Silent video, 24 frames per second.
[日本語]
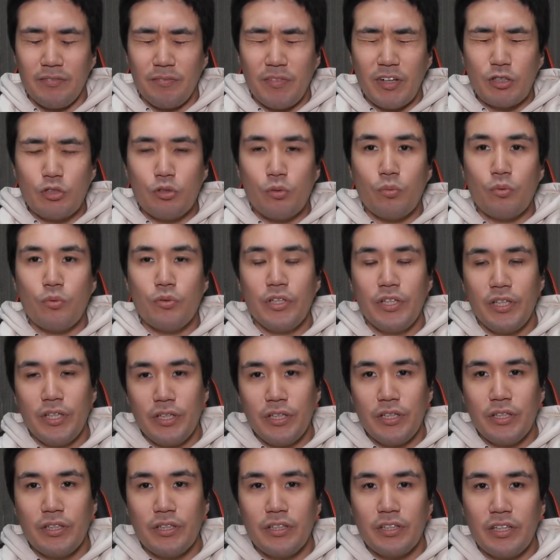まとも
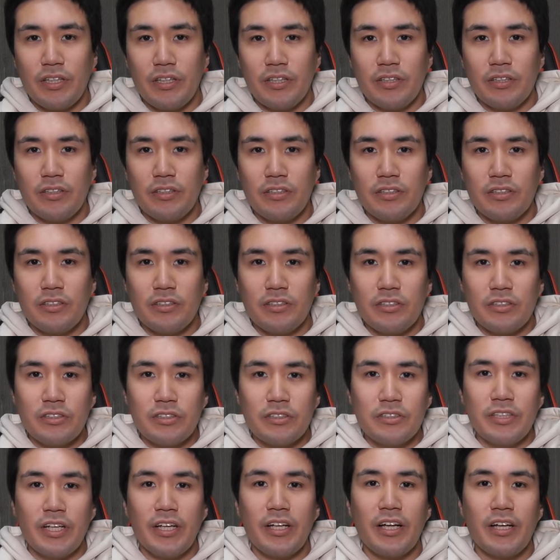に
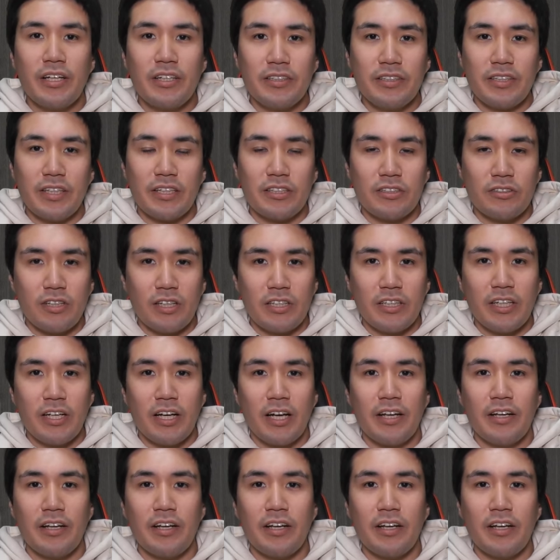作れなくて育てら